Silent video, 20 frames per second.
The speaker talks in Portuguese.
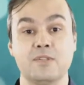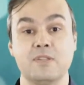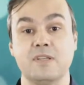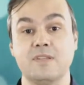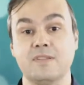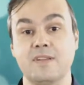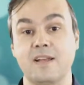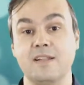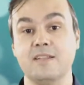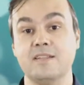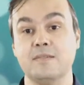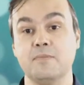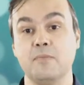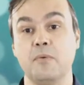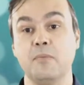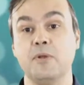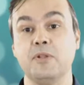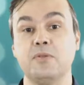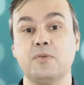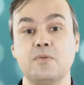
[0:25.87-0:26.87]
você está nesse
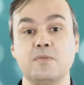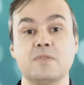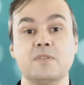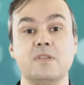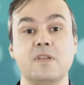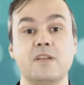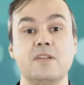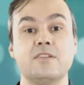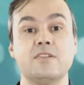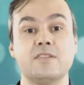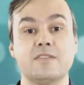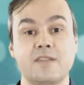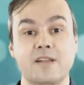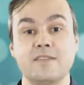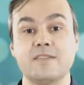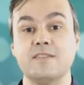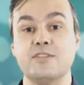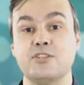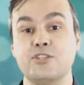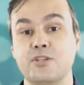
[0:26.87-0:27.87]
momento consciente que está
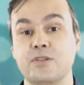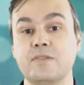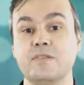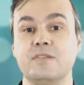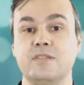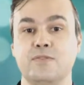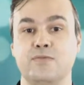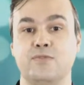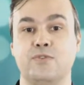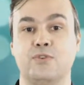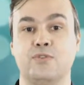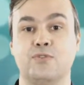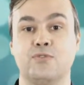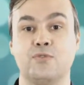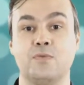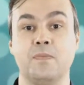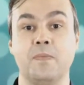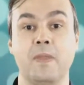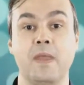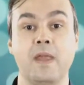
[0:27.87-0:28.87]
assistindo esse vídeo.